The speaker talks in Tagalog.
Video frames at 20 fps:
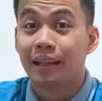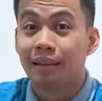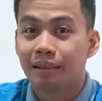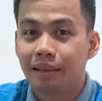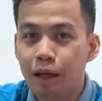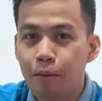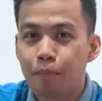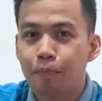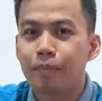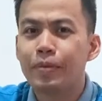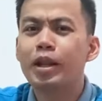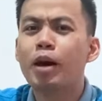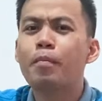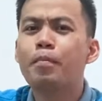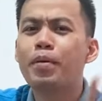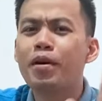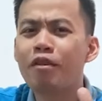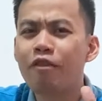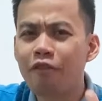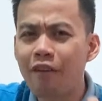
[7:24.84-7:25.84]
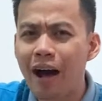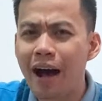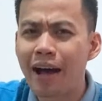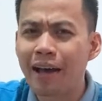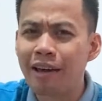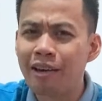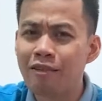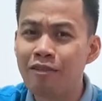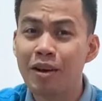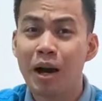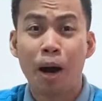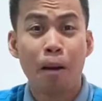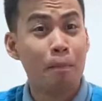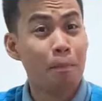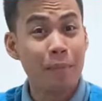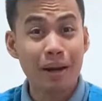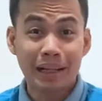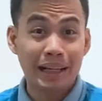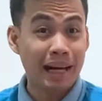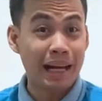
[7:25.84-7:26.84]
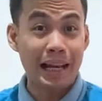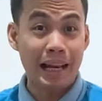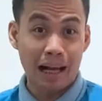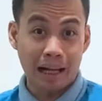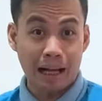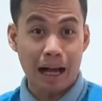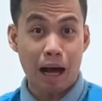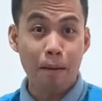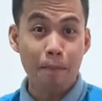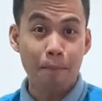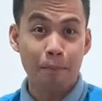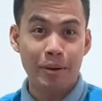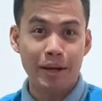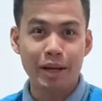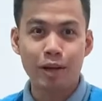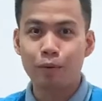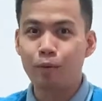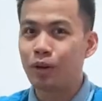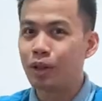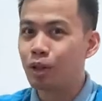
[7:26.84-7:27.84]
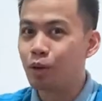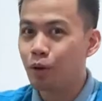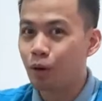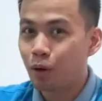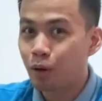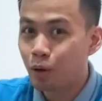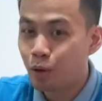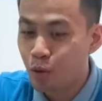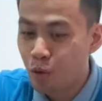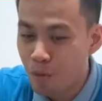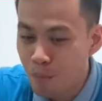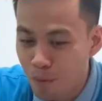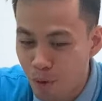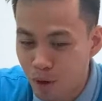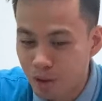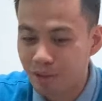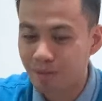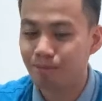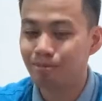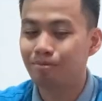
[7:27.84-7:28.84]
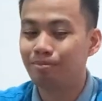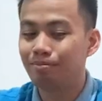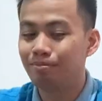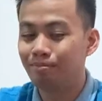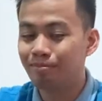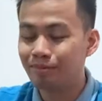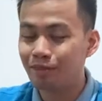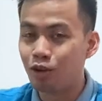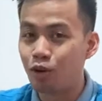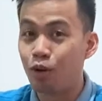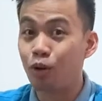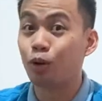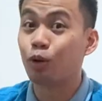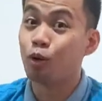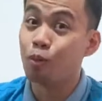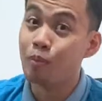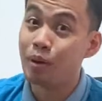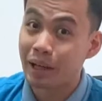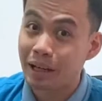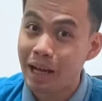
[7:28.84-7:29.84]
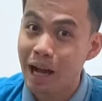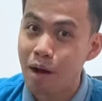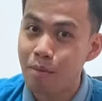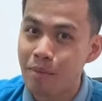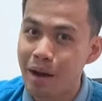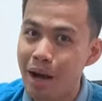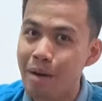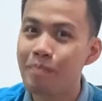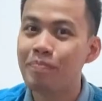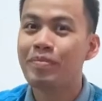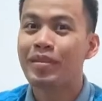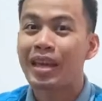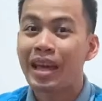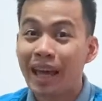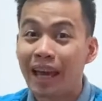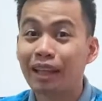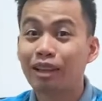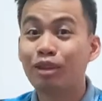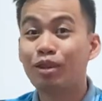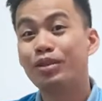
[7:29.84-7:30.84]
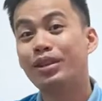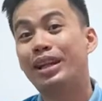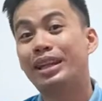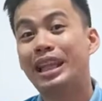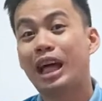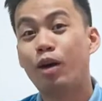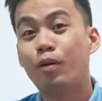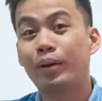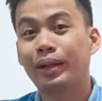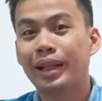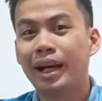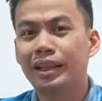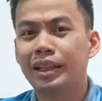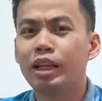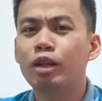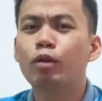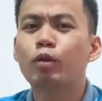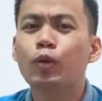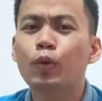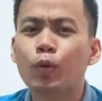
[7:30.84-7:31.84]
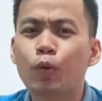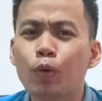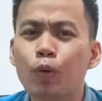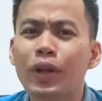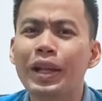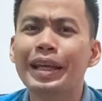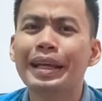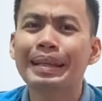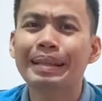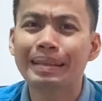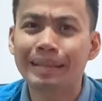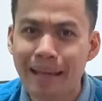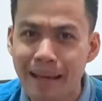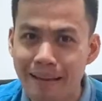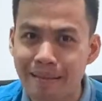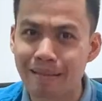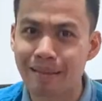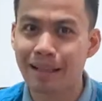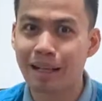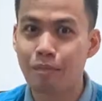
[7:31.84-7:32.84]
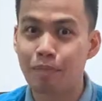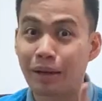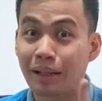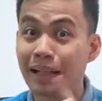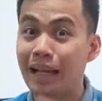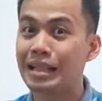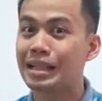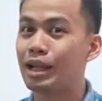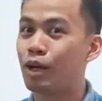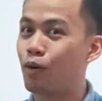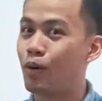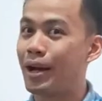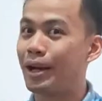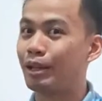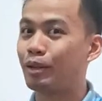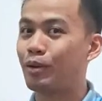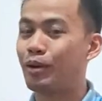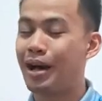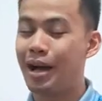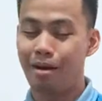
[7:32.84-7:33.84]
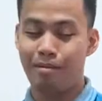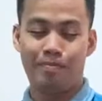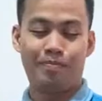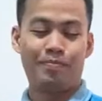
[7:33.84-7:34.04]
Tip number 5. Mag-ala camping with your kumot or kubrikama. Ito yung tinatawag nating cooling tent kapag nasa kwarto ka ba.